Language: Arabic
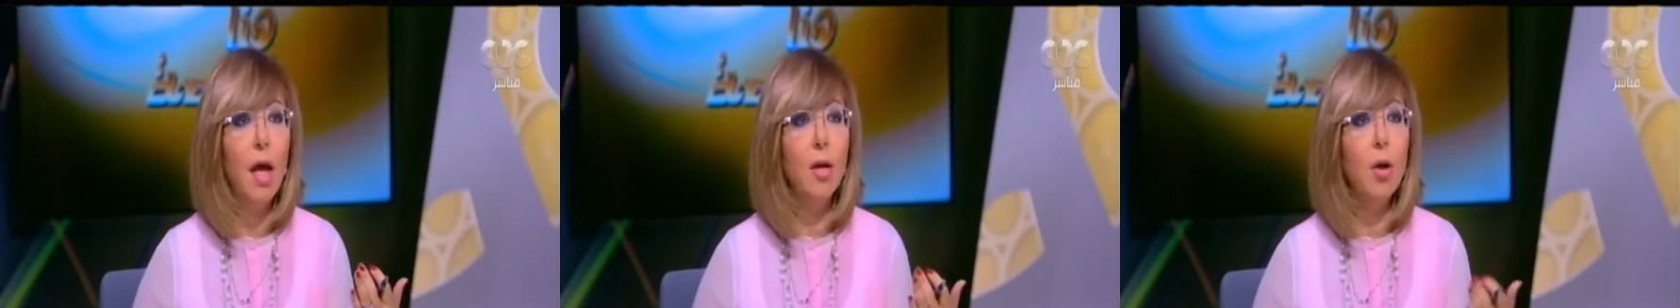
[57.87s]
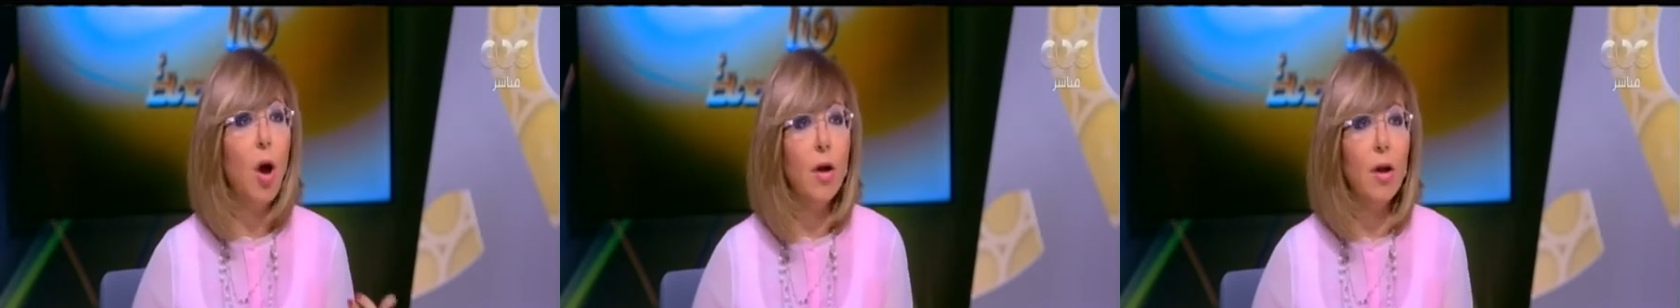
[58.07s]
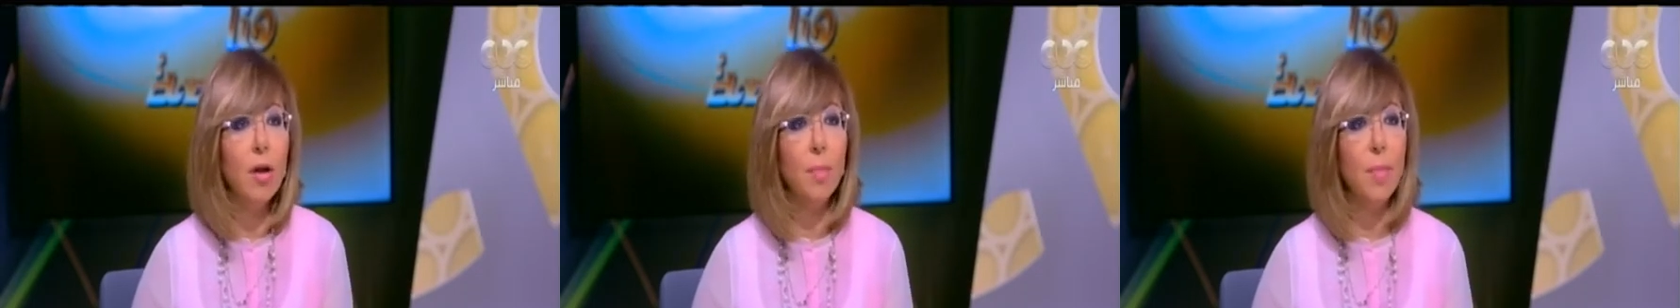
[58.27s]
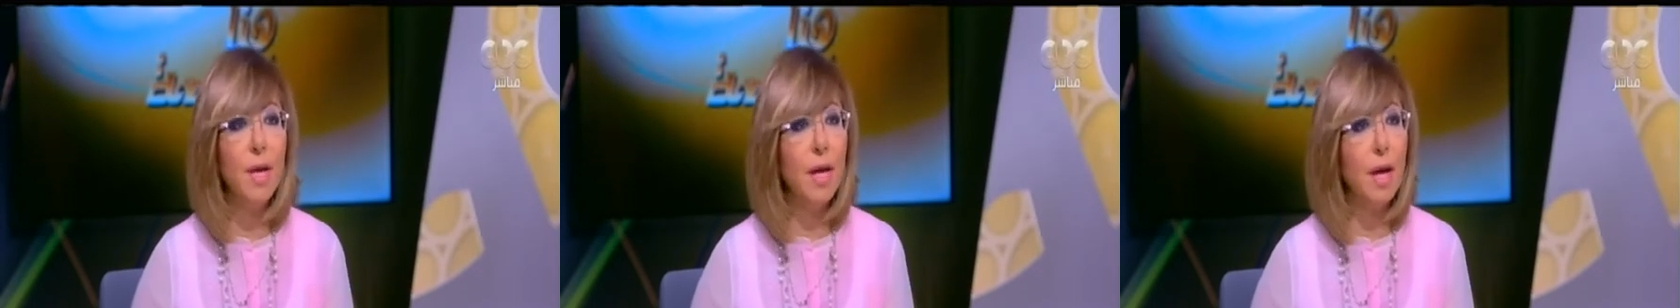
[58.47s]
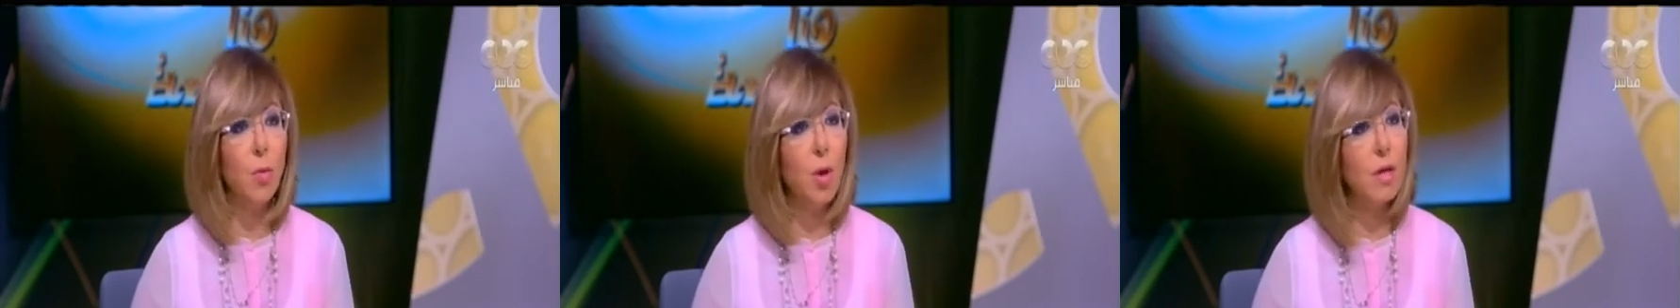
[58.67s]
لوكربي
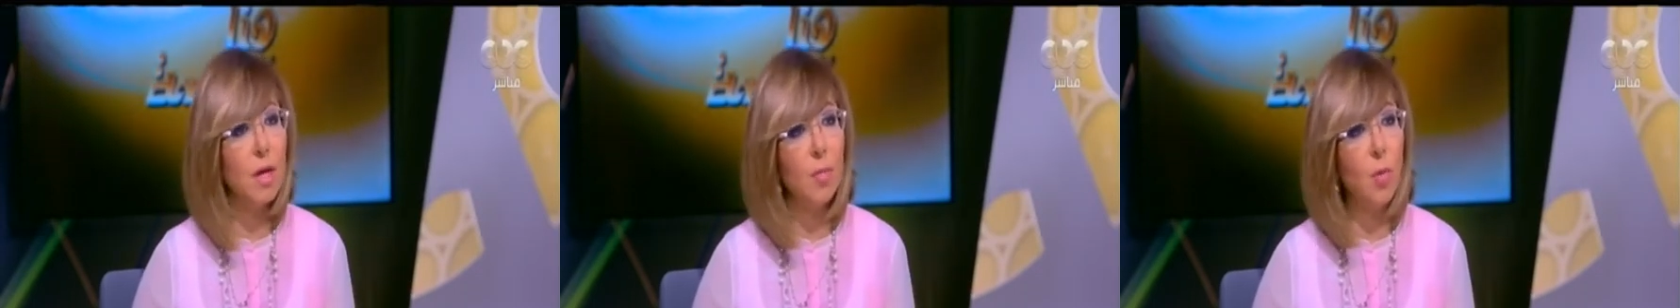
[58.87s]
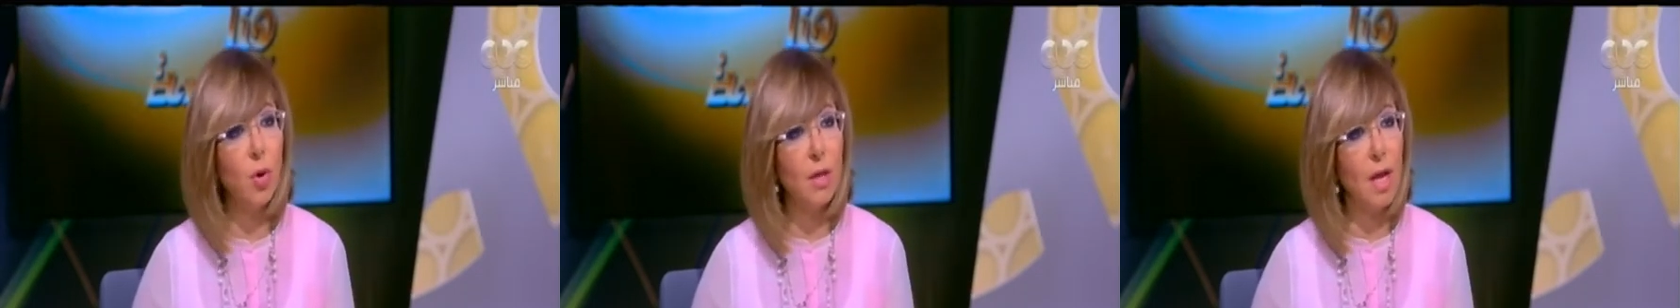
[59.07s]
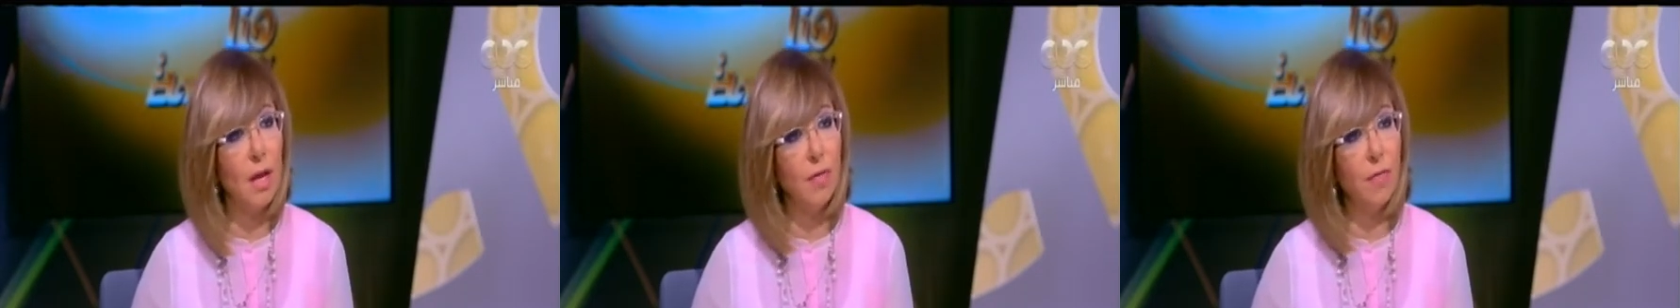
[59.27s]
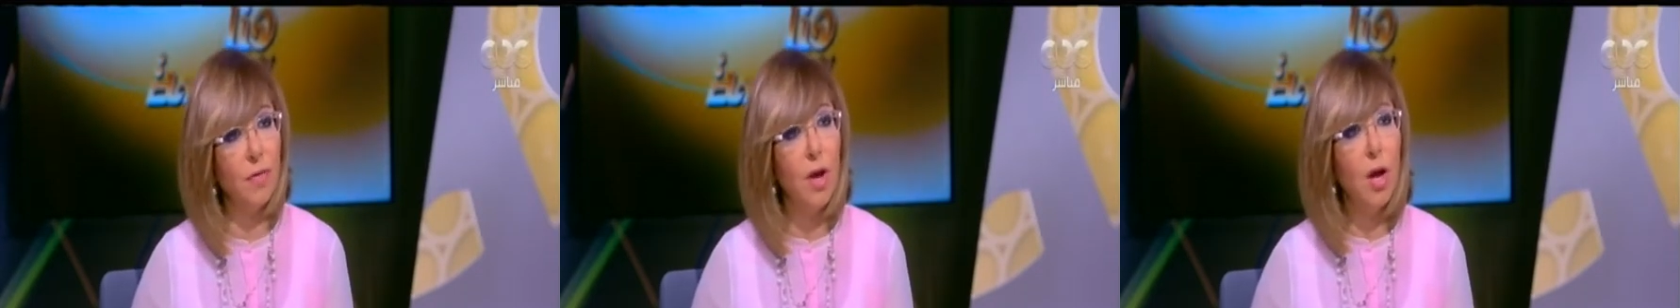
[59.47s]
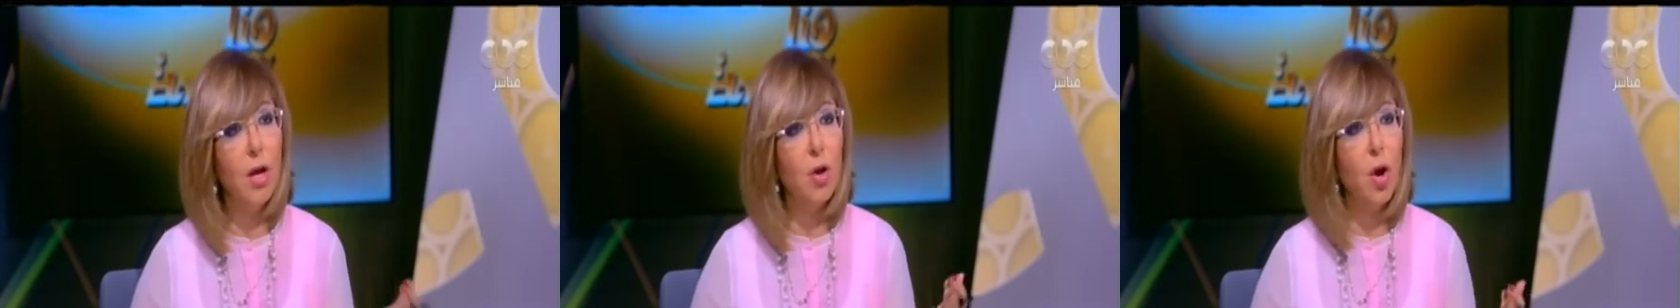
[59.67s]
كان وضع مختلف
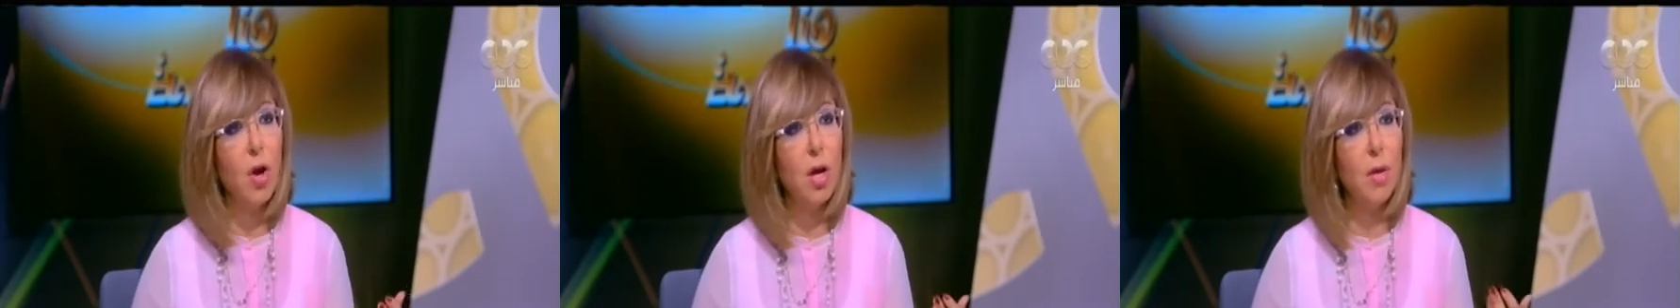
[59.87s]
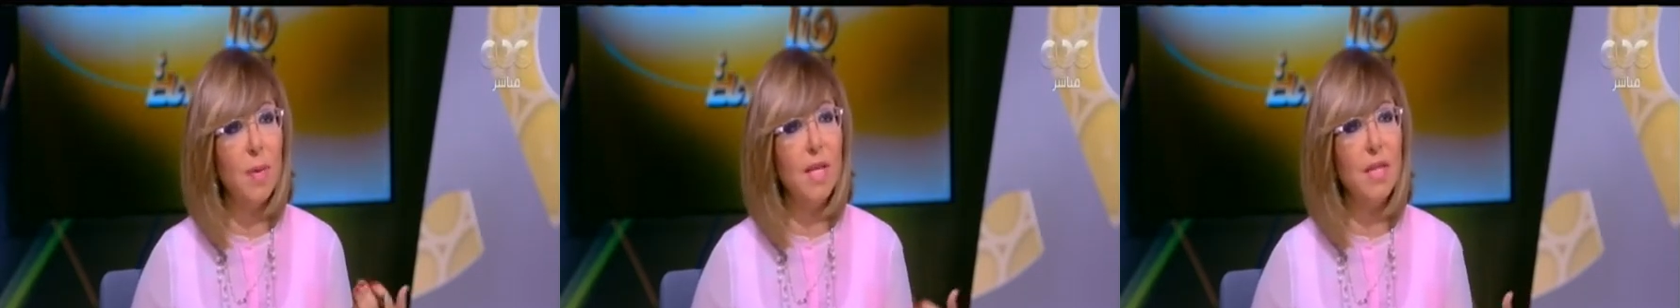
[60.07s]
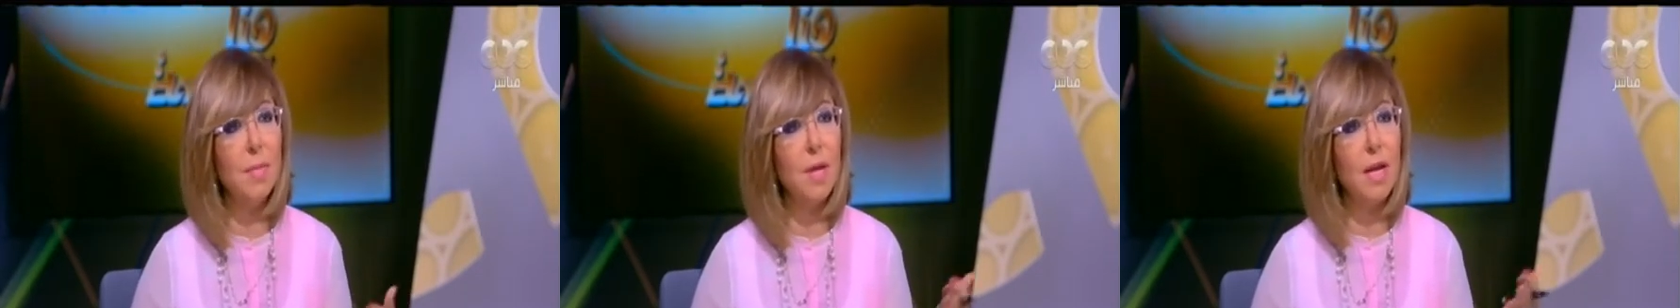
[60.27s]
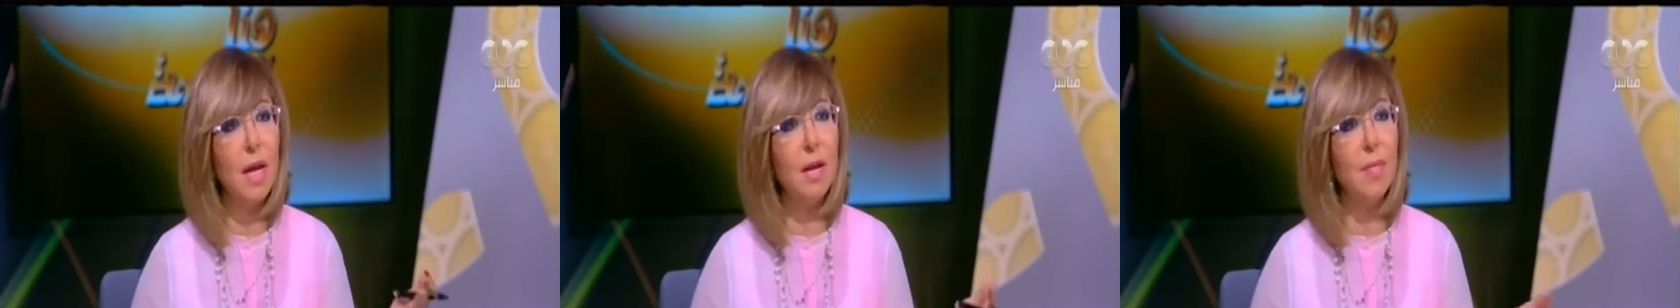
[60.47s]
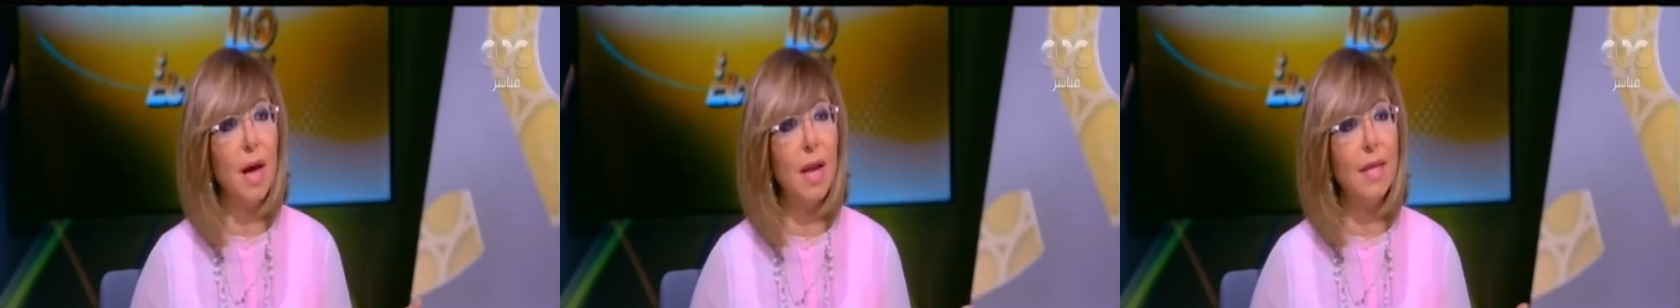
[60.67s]
لوكربي انت
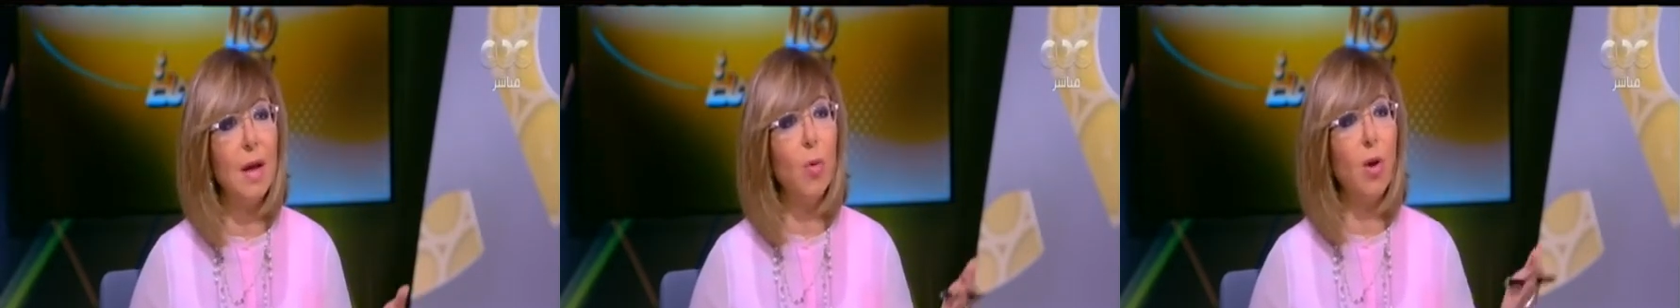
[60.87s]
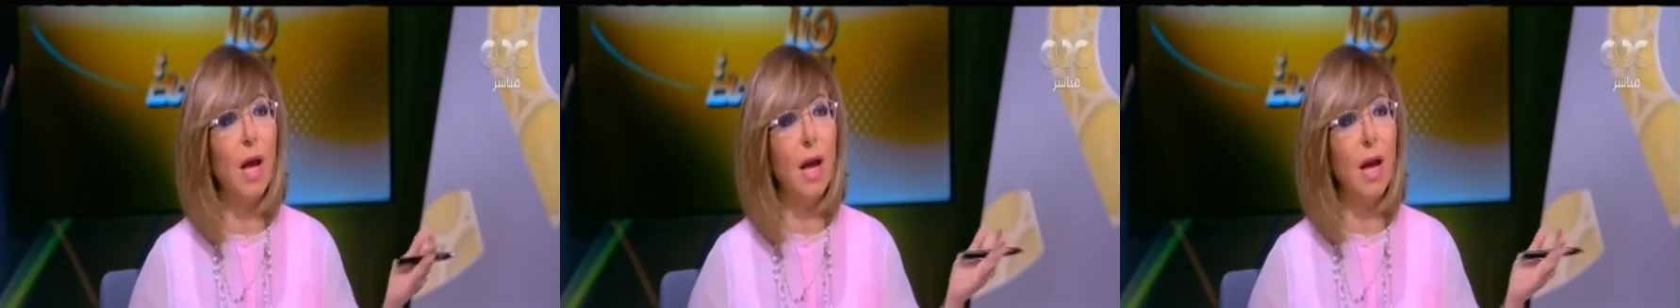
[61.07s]
بتتكلم على دوله